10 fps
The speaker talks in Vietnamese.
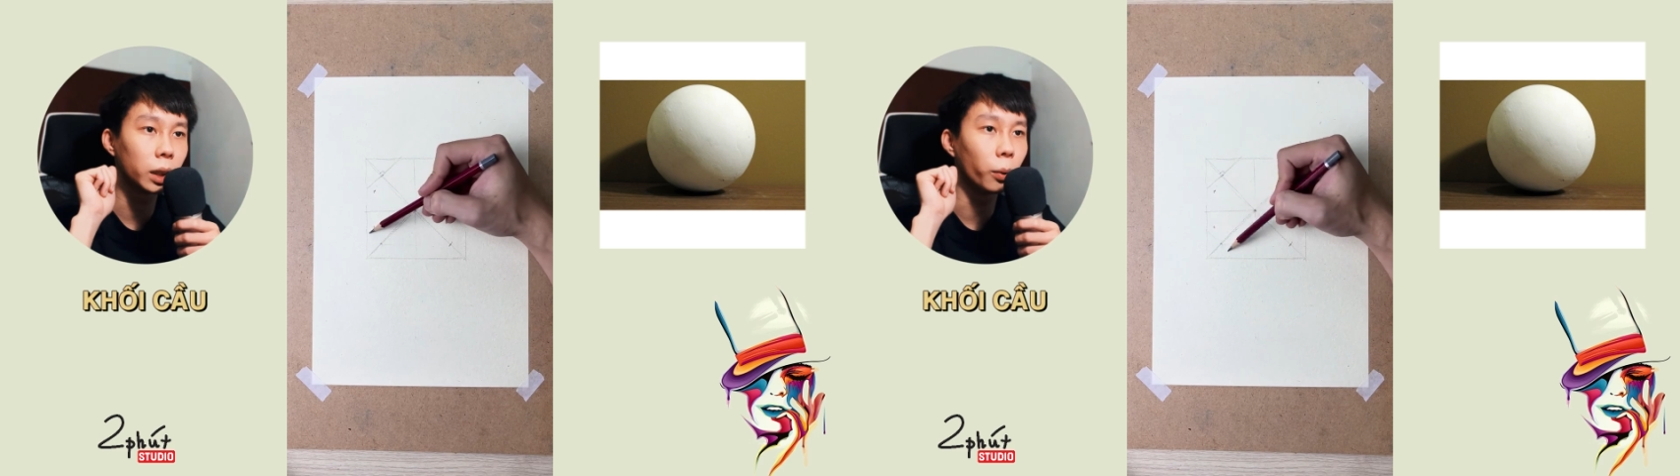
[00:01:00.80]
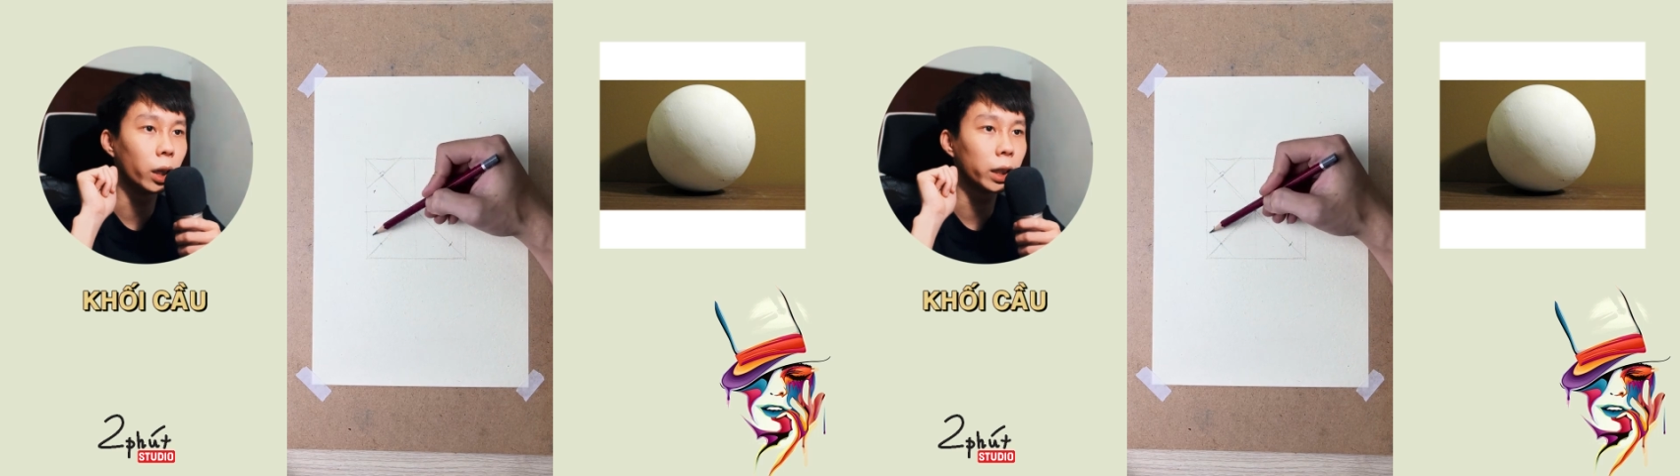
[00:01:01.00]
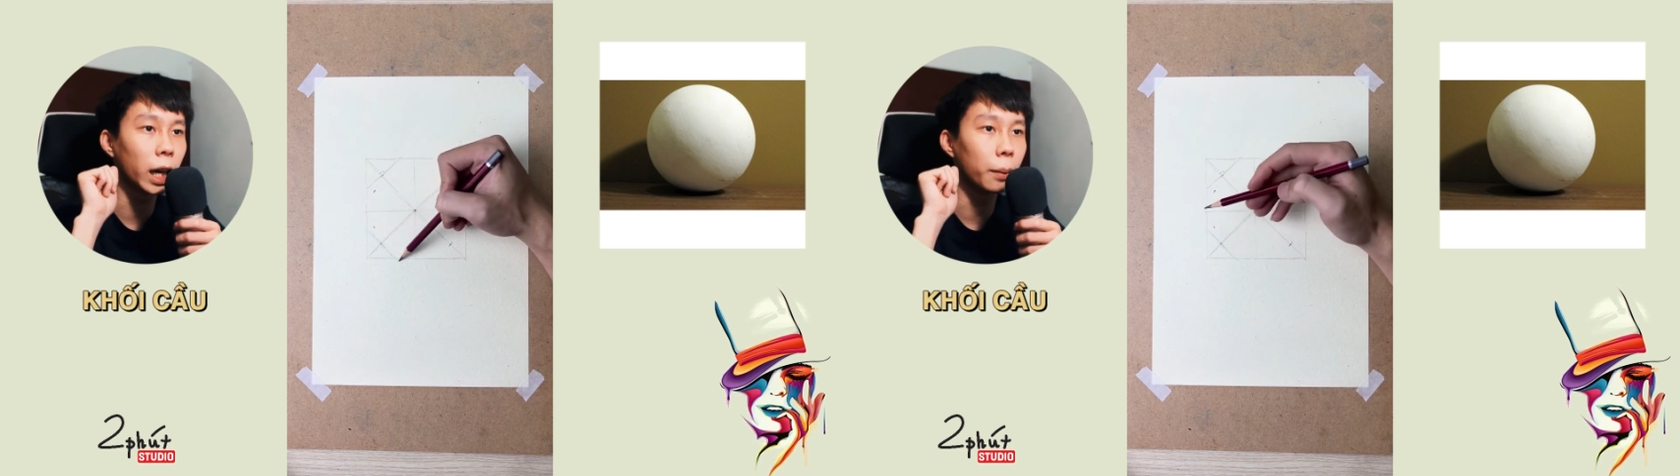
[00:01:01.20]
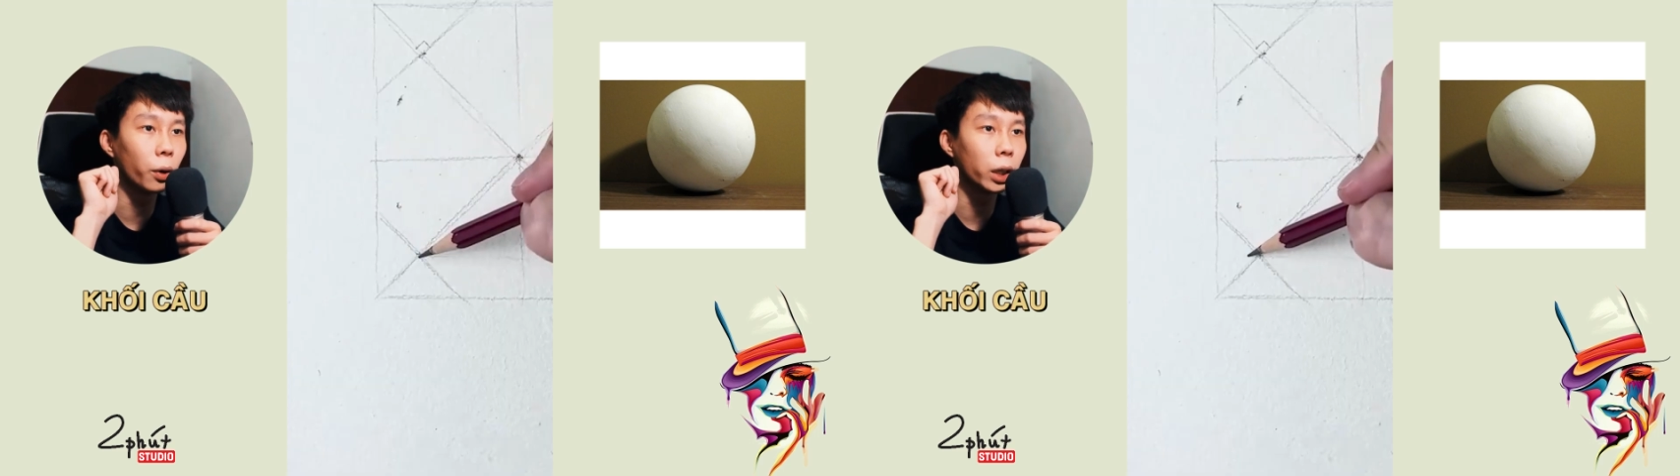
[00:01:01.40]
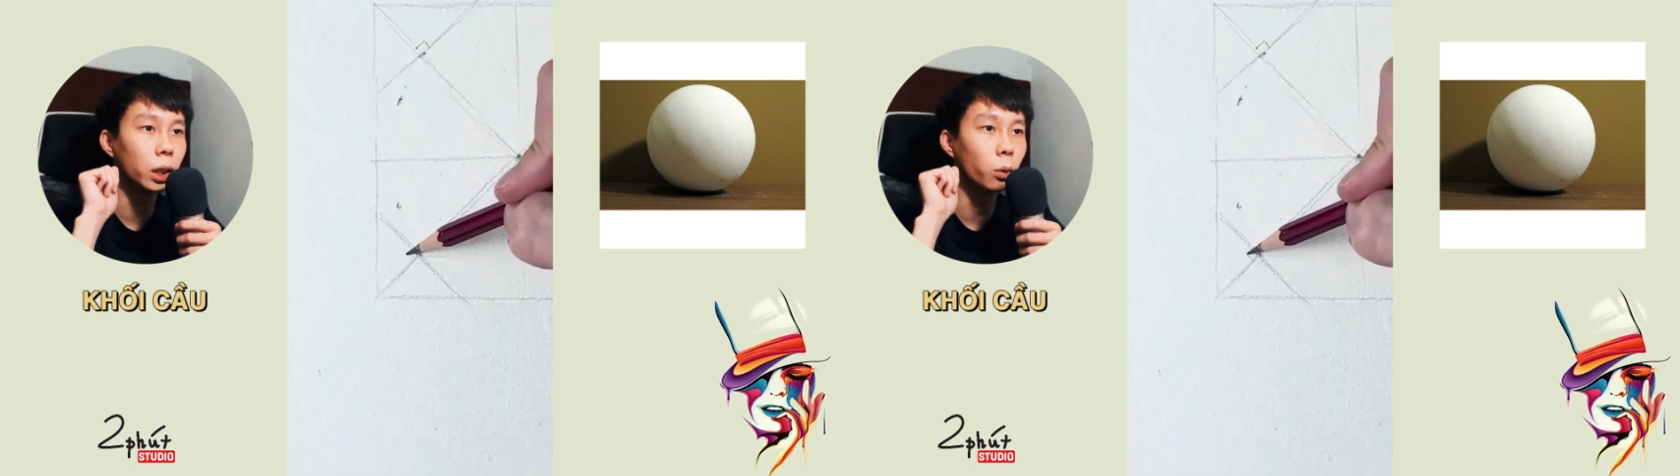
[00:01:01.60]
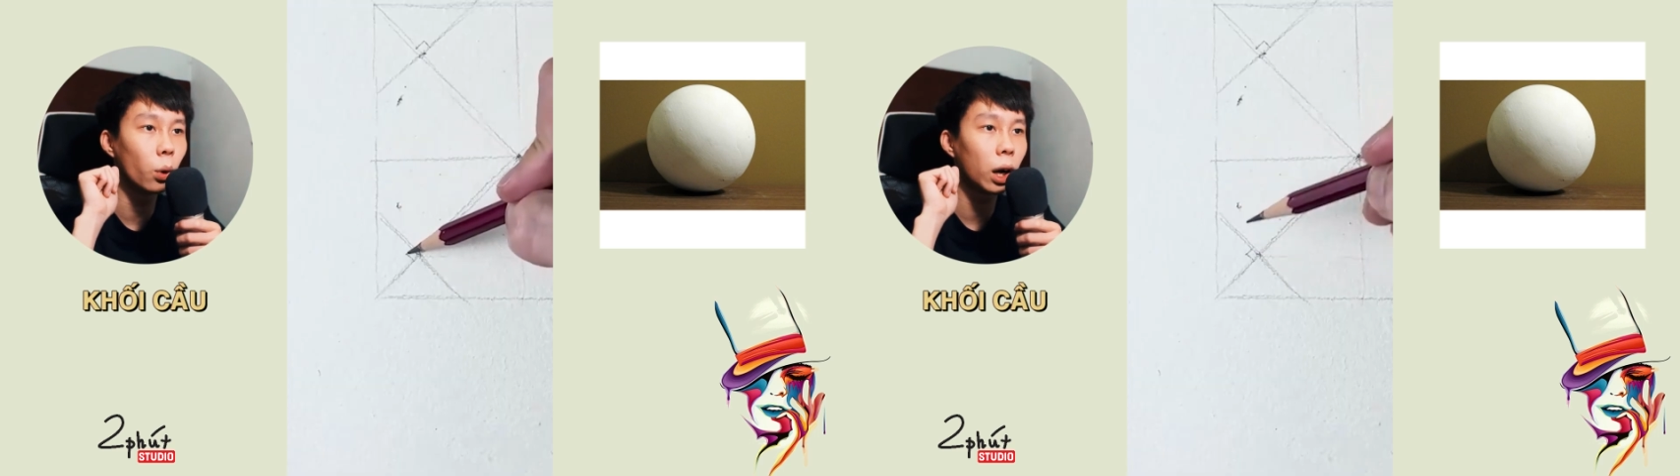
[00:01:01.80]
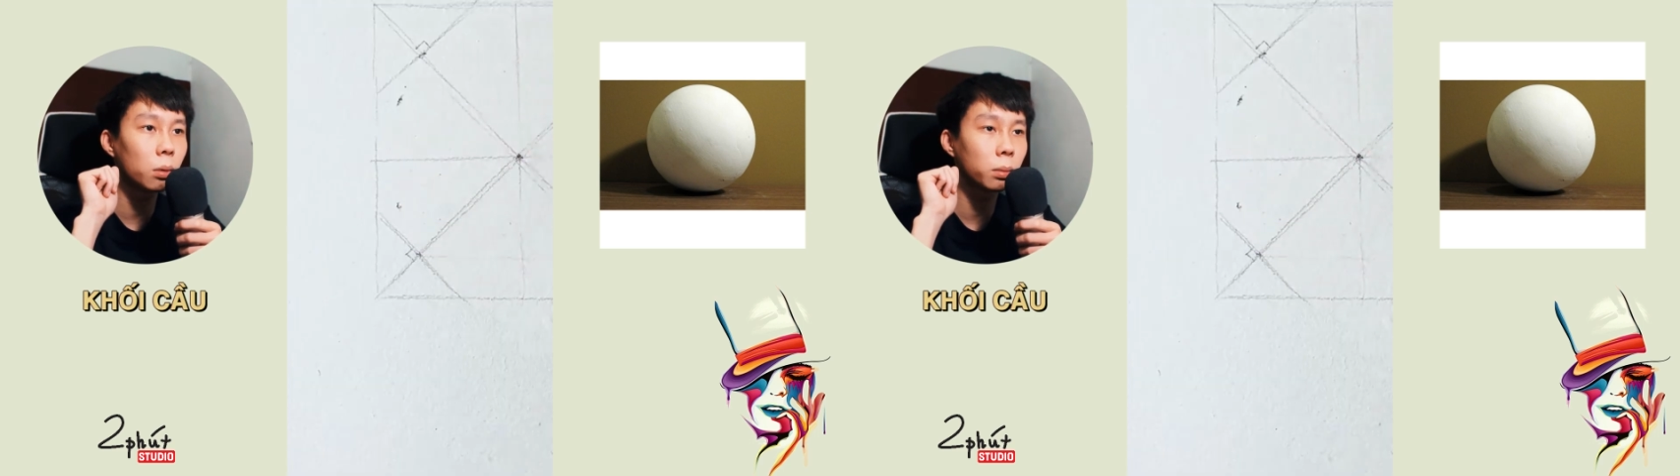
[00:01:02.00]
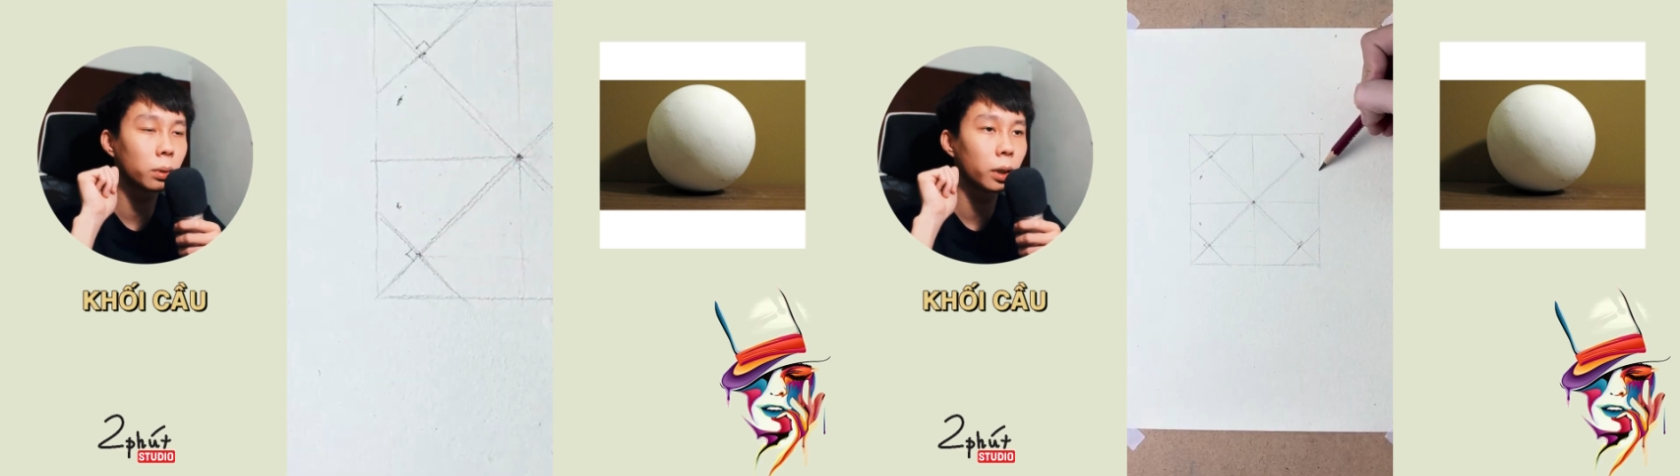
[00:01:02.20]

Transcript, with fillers: mọi người kẻ một cái đường vuông góc